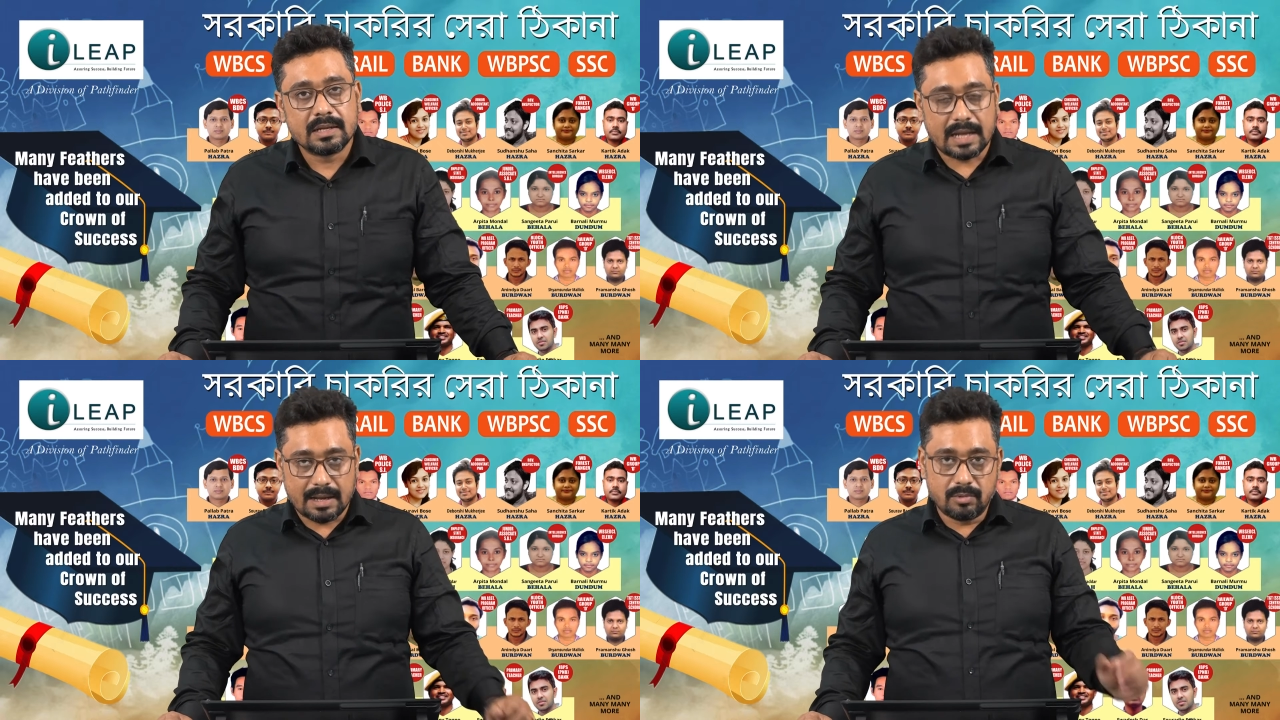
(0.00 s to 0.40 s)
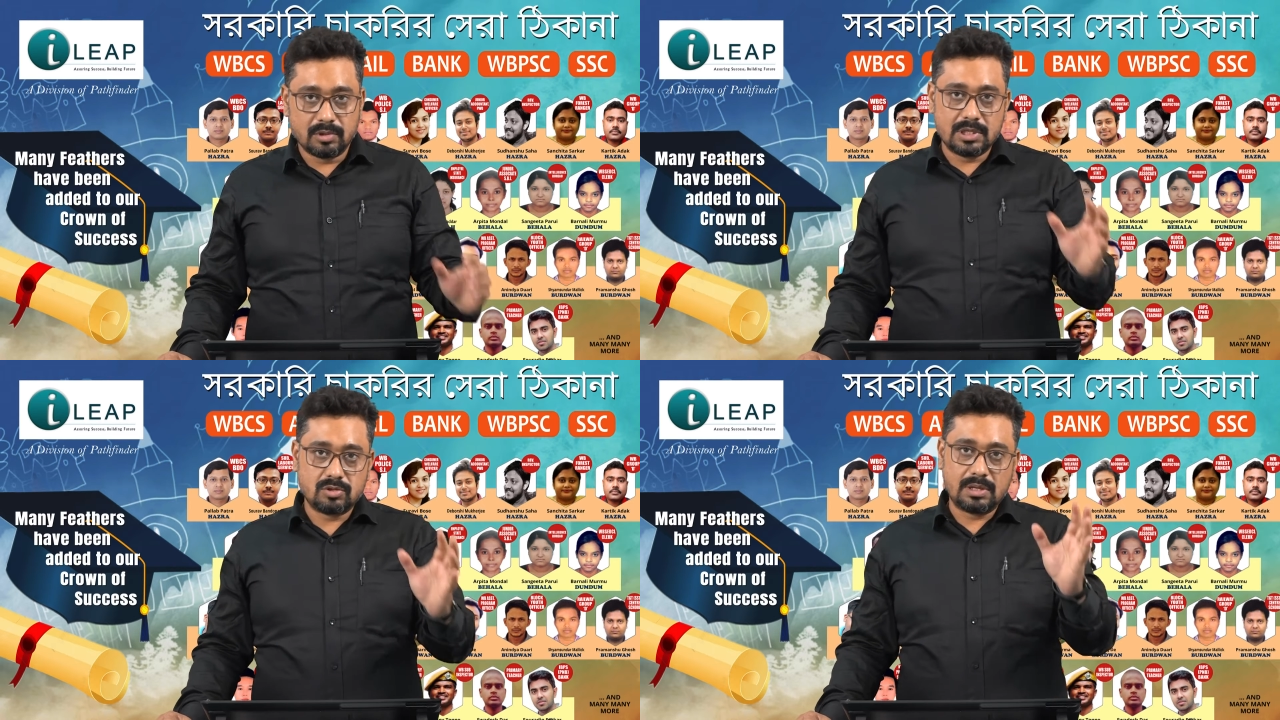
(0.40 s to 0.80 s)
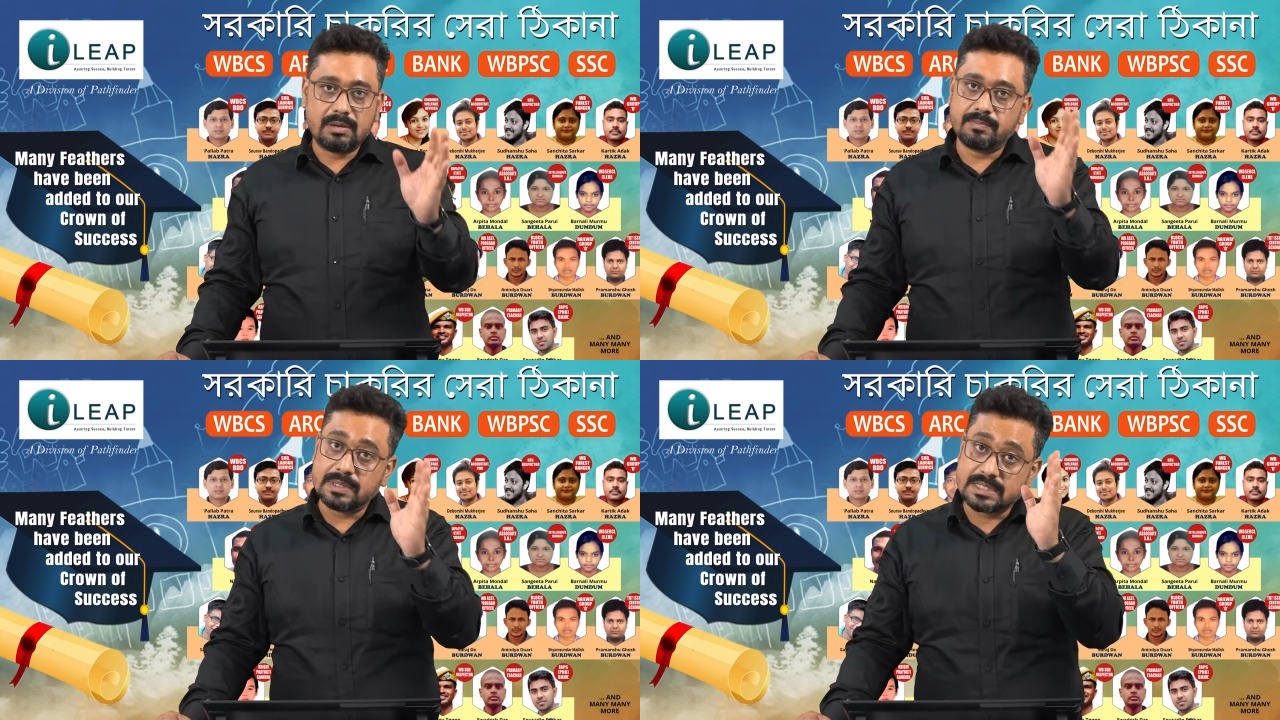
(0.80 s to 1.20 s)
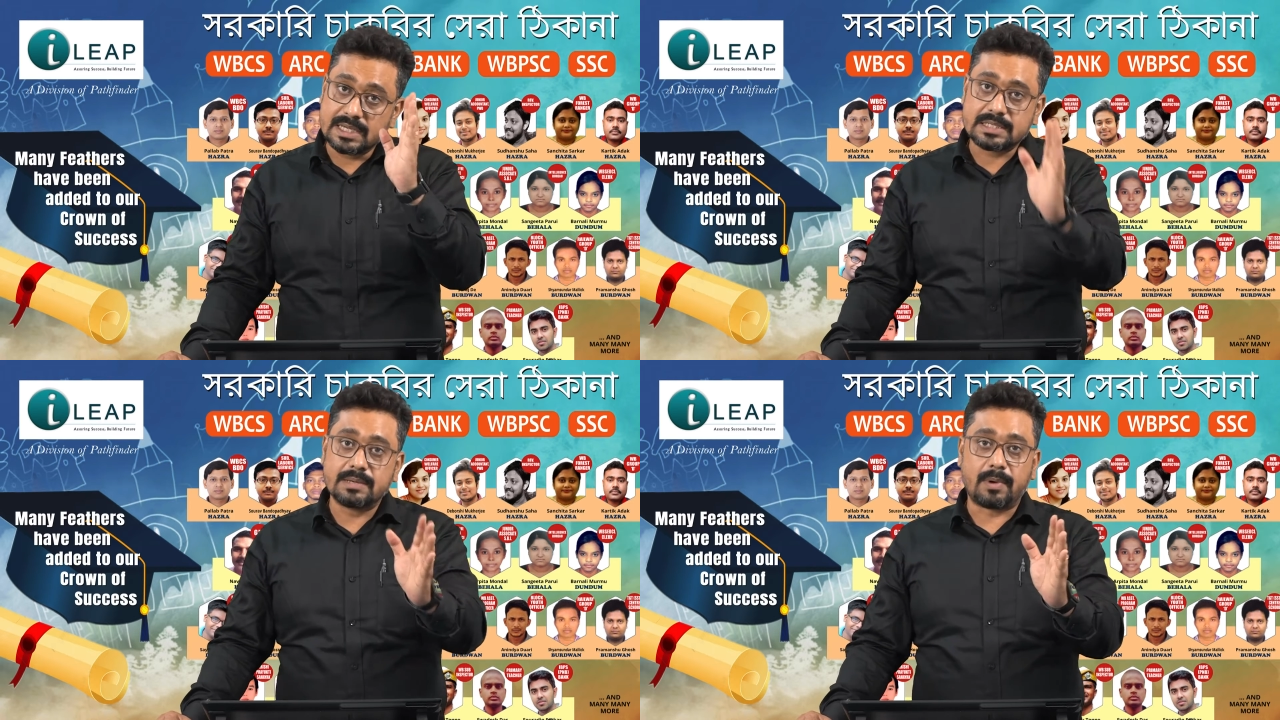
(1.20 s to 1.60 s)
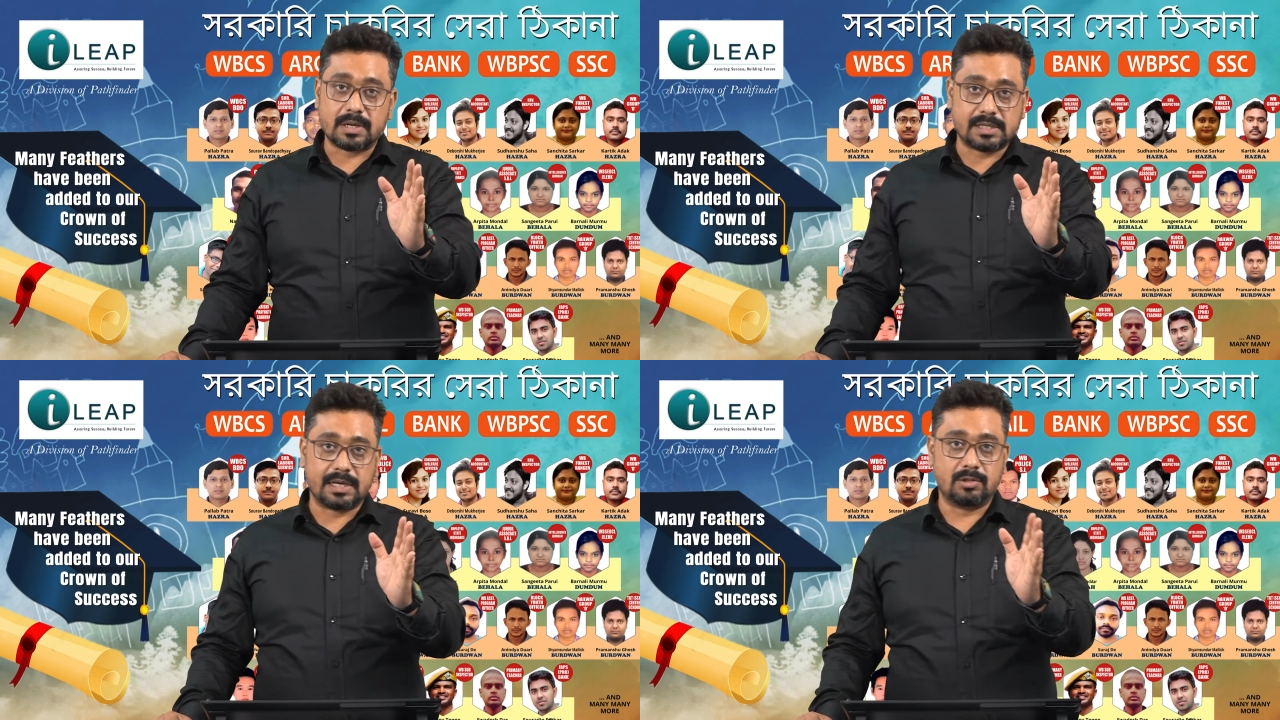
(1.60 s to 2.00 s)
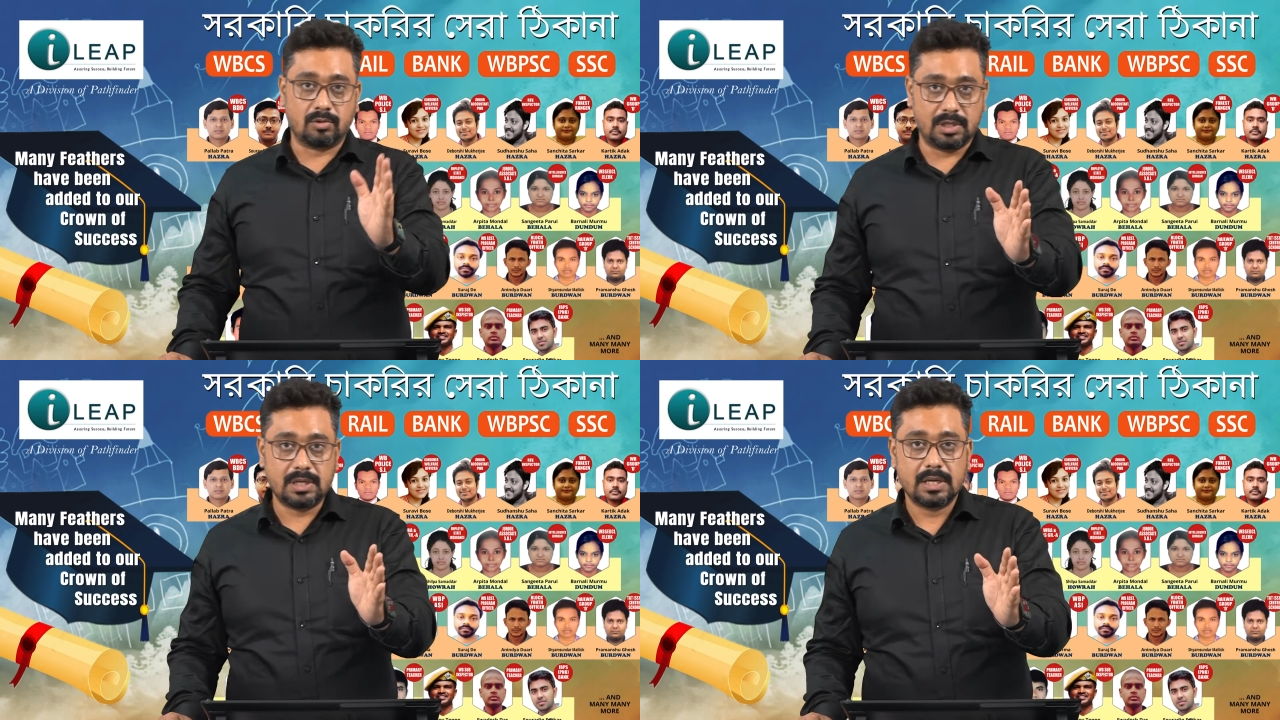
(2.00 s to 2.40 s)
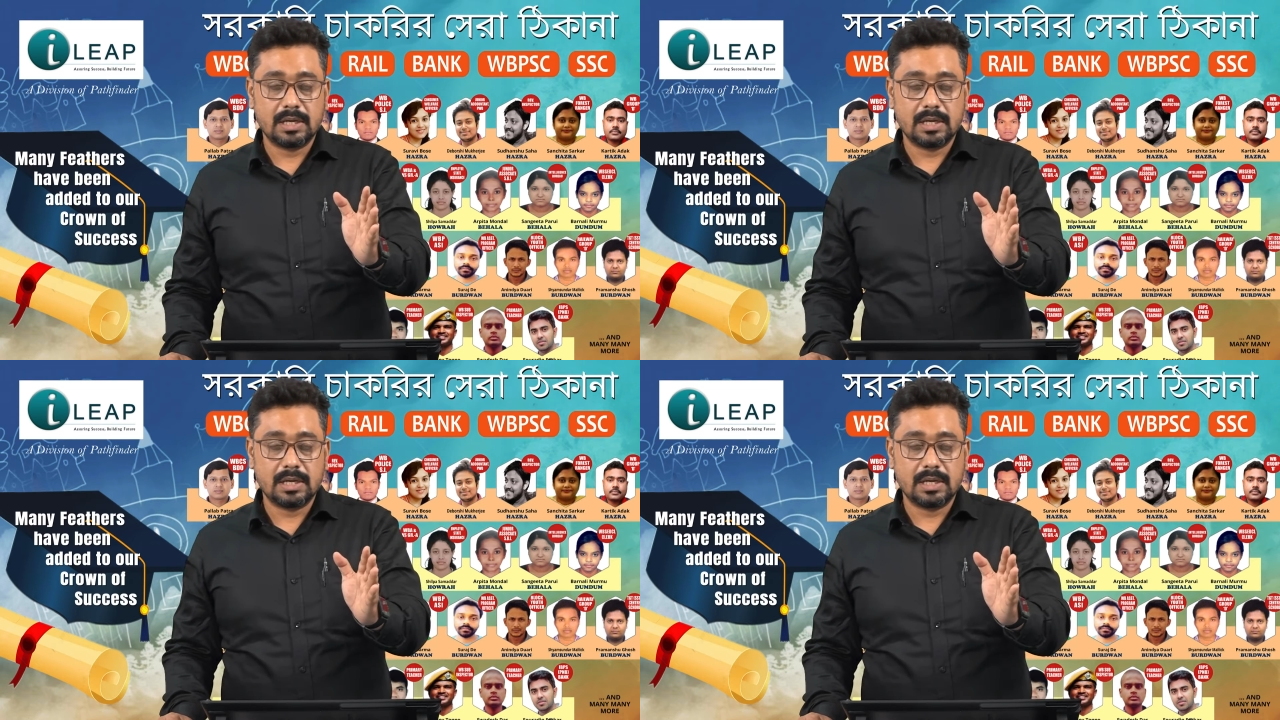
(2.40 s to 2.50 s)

তার মধ্যে যদি আমি বিসিএসএ পার্টটাকে e ধরি